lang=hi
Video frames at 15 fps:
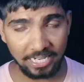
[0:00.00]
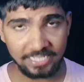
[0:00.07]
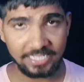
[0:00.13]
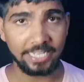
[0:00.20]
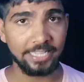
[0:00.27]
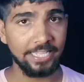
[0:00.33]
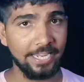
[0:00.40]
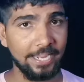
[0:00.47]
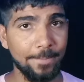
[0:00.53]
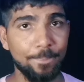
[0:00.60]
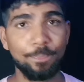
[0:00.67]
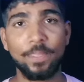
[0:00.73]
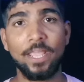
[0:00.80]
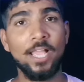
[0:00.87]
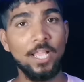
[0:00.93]
कर सकते हैं
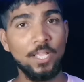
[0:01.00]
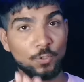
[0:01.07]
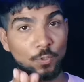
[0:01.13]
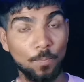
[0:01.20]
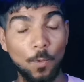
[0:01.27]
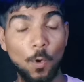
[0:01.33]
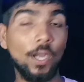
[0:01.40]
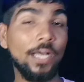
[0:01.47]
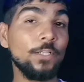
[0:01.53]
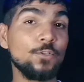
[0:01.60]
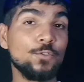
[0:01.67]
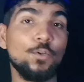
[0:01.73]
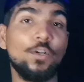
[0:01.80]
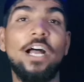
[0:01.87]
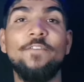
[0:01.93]
सो so, मौका
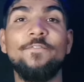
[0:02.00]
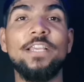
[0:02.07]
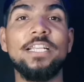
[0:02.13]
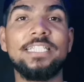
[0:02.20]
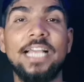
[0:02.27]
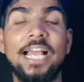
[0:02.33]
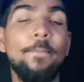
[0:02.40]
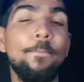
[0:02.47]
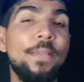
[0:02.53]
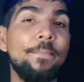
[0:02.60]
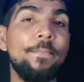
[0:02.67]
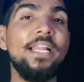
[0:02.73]
दोस्तों काफ़ी अच्छा है बिग